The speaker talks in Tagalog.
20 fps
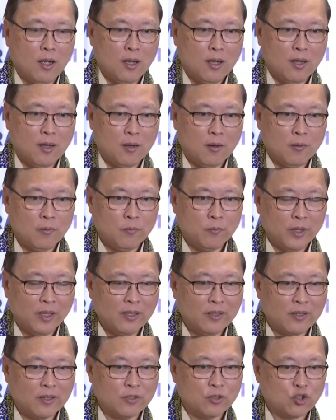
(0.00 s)
um,
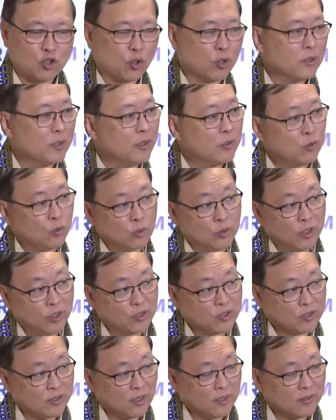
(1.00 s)
in their journey through
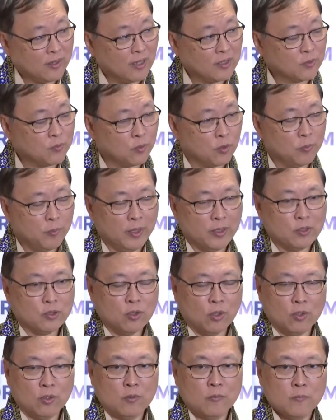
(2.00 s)
digital
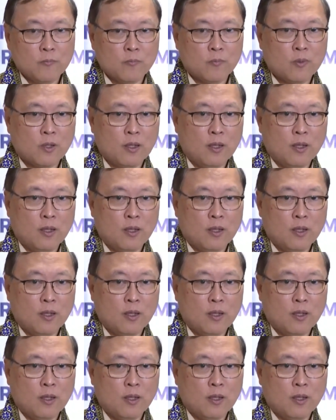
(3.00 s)
transformation.